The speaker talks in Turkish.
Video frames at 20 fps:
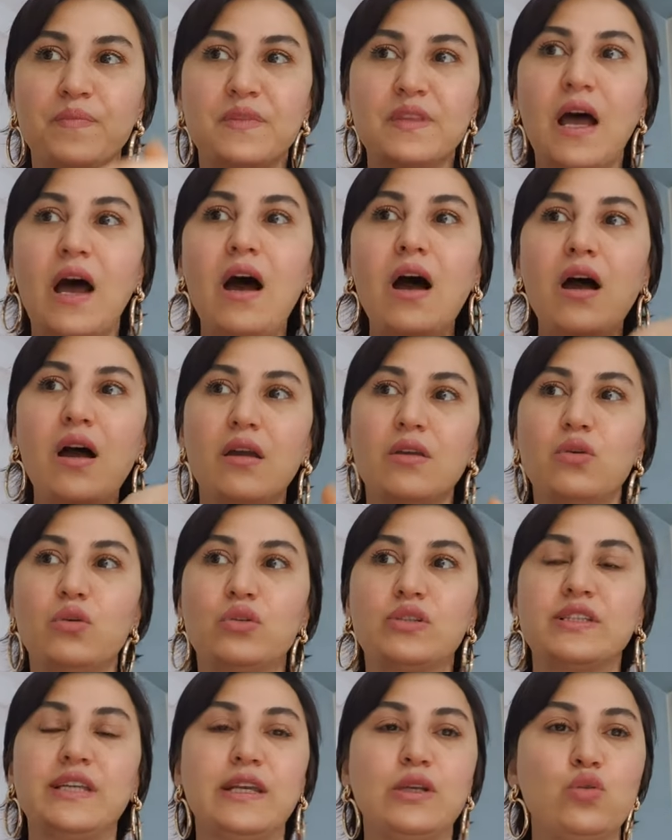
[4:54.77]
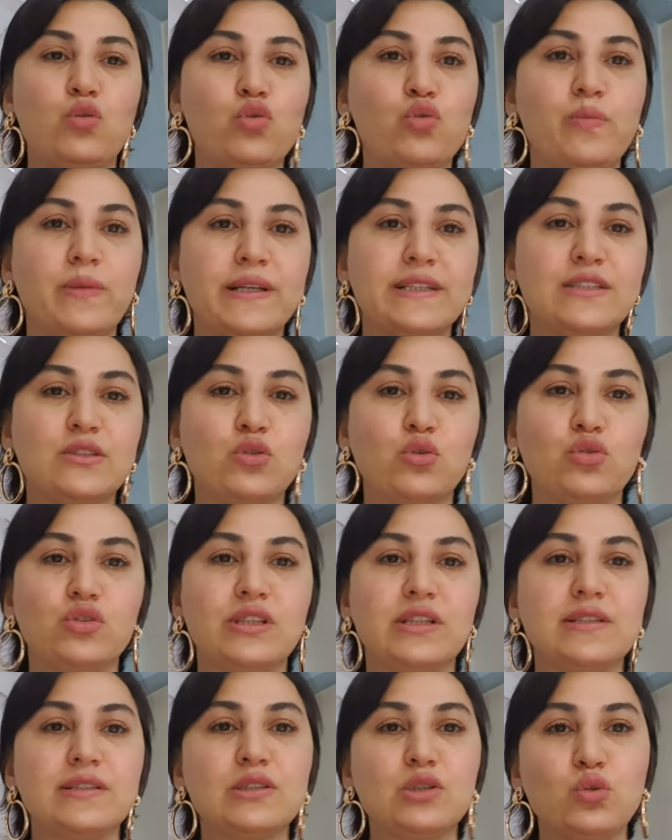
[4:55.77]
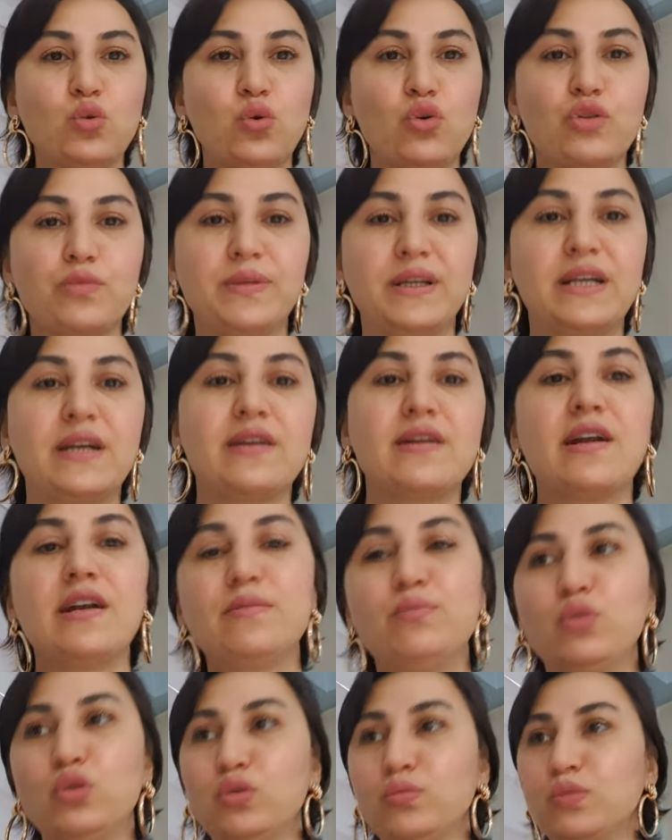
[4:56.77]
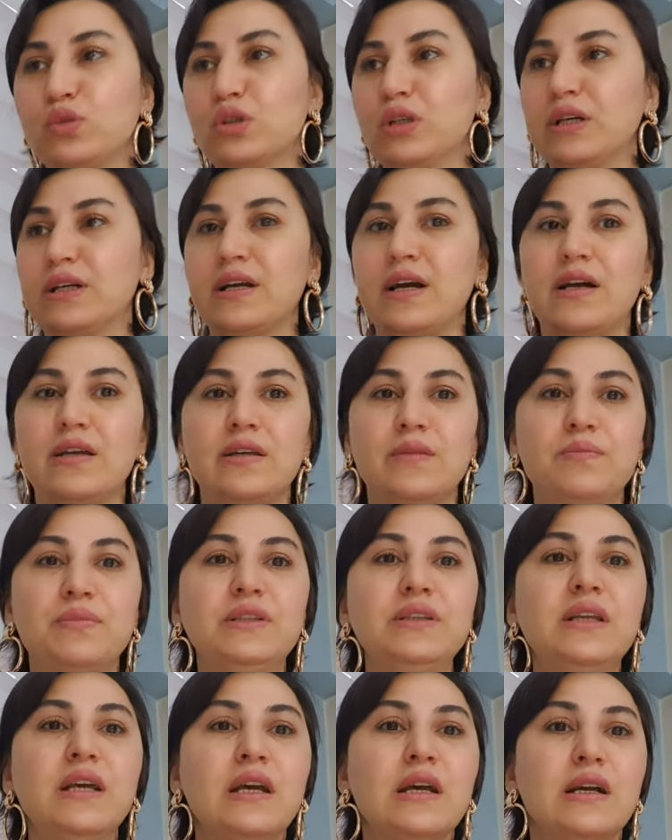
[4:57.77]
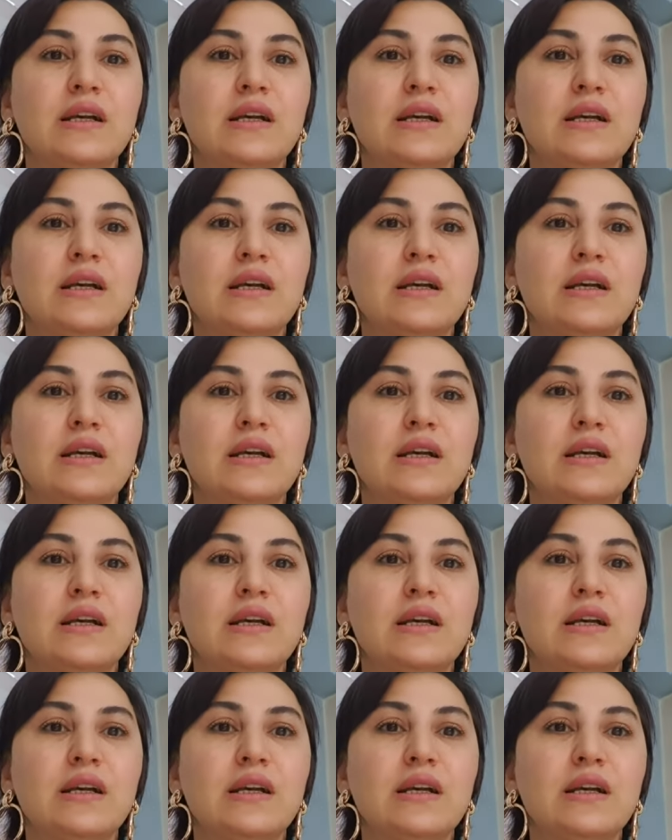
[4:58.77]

daha yükseğini okumak istiyorsanız doğru bir karar bunu mutlaka yapın.